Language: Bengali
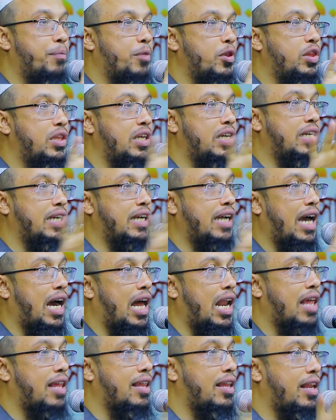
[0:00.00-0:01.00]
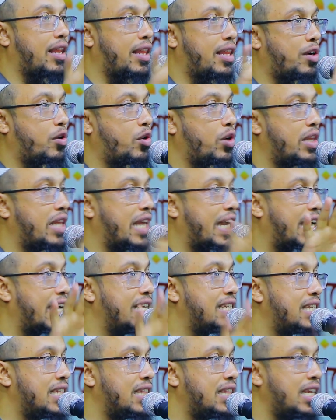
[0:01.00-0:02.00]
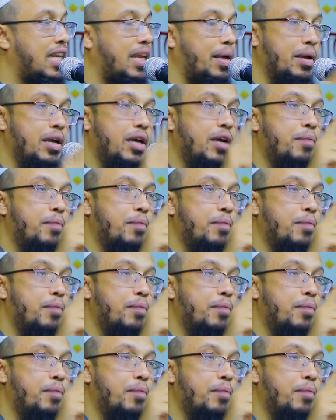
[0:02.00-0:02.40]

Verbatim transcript: প্রত্যেকটাকে আলাদা আলাদা করে দেখাইছেন তিনি